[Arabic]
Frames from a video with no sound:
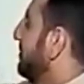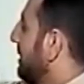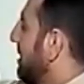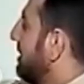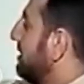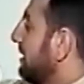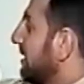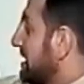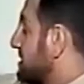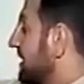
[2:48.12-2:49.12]
تماما
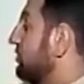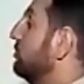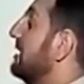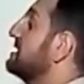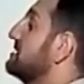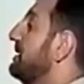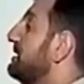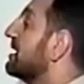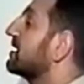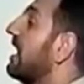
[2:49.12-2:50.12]
يجب أن تميز
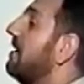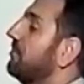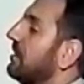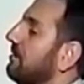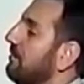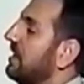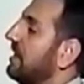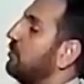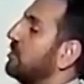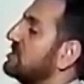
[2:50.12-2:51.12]
بدقة بين
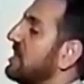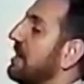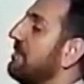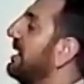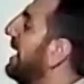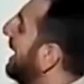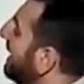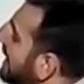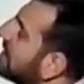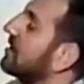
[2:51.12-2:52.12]
نموذج العمل
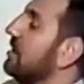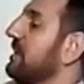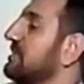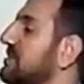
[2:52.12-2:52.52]
الأقرب إلى